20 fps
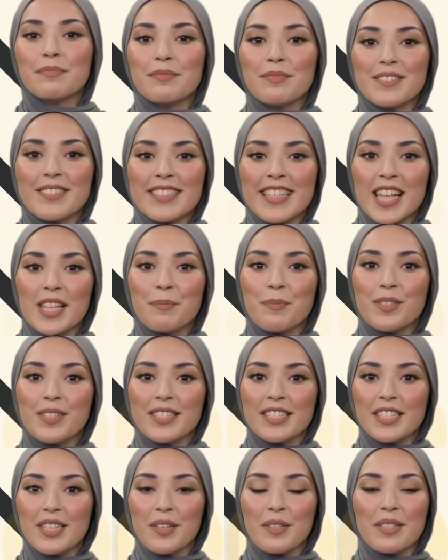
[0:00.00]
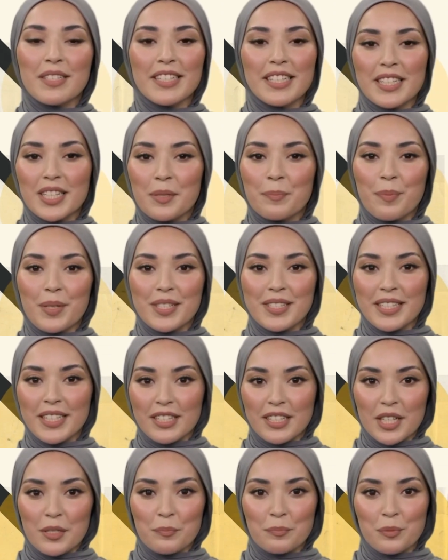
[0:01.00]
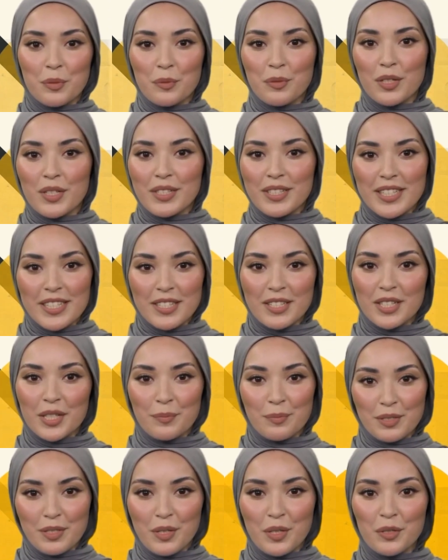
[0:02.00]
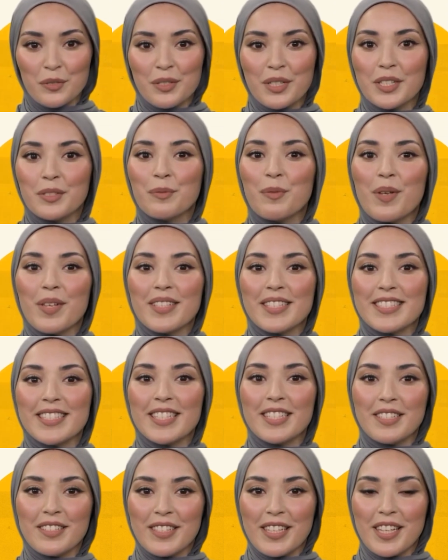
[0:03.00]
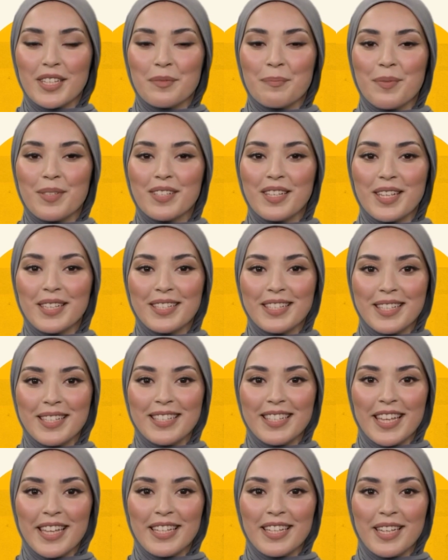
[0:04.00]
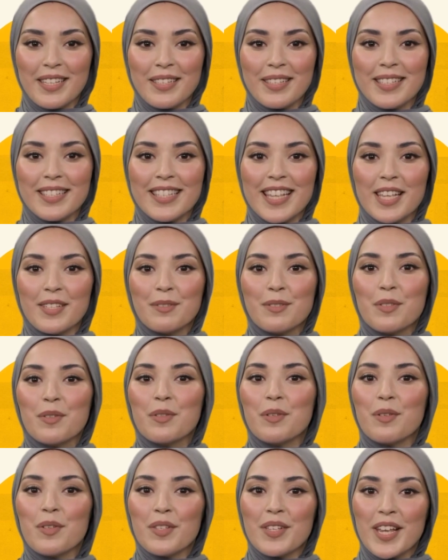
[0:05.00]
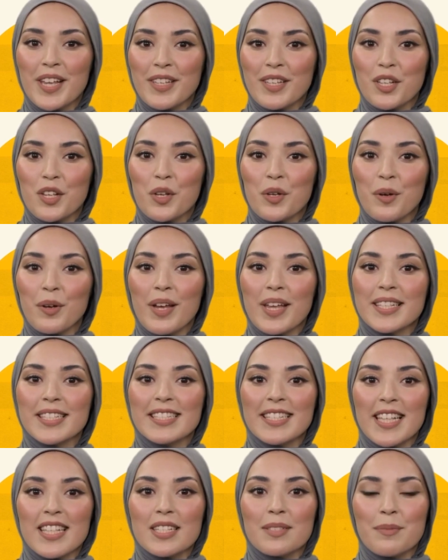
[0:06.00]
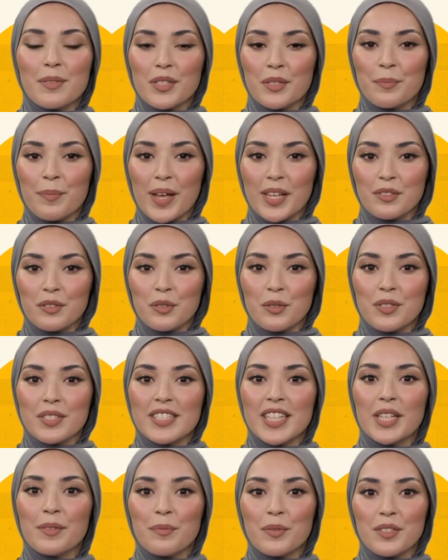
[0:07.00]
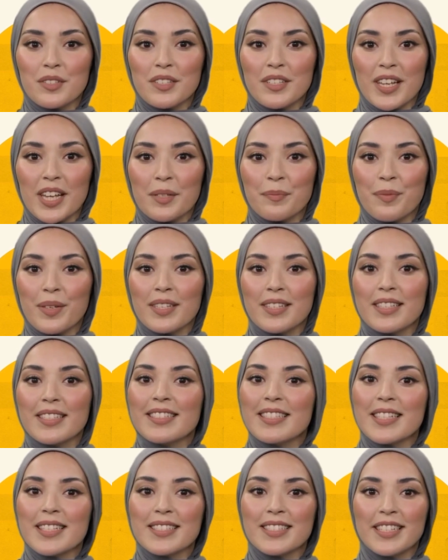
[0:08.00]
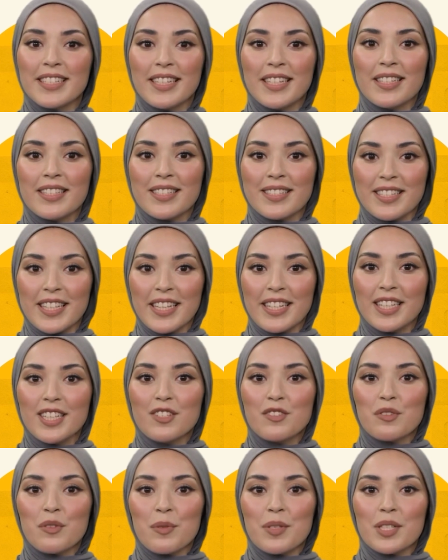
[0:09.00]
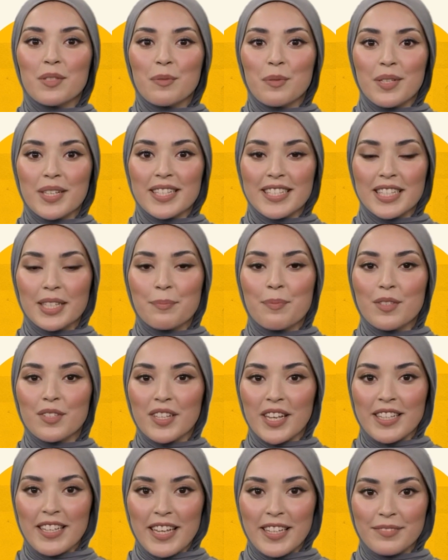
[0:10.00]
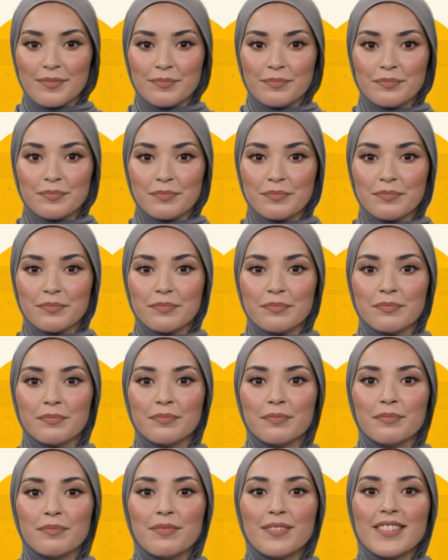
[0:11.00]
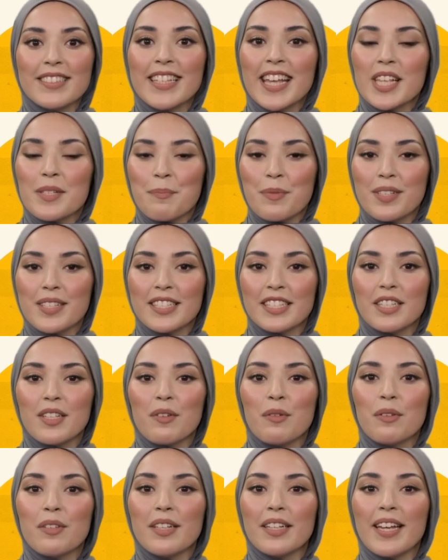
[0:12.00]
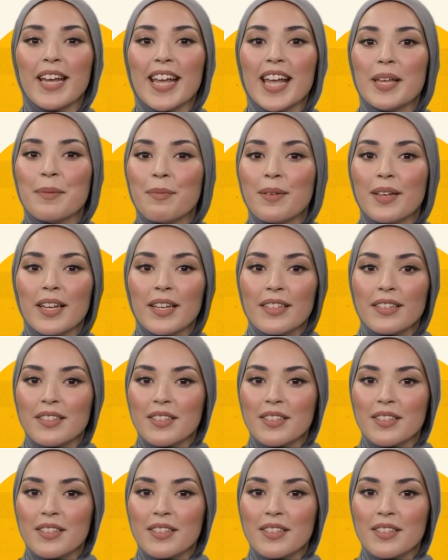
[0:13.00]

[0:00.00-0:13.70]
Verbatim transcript: साइबर सिक्योरिटी का मकसद कंप्यूटर सिस्टम्स और नेटवर्क्स तक गैर मजाज रसाई या नुकसान को रोकना और हसास मालूम को साइबर क्राइम एनलिस के जरिए रसाई या चोरी होने से बचाना है साइबर सिक्योरिटी अहम है